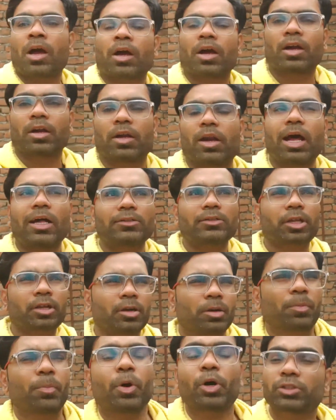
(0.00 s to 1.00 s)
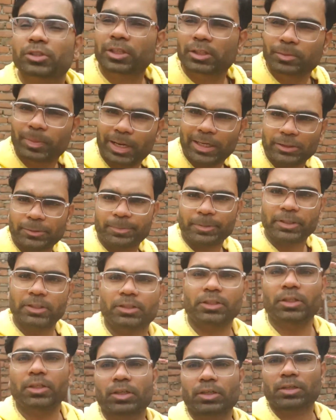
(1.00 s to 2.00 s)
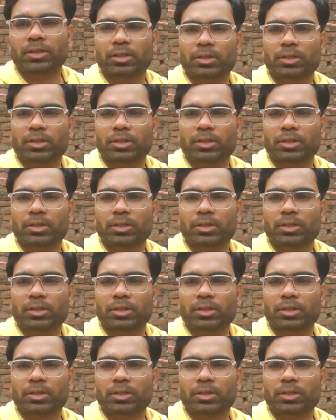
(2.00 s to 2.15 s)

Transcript: कल रात बहुत तेज़ बारिश पड़ी थी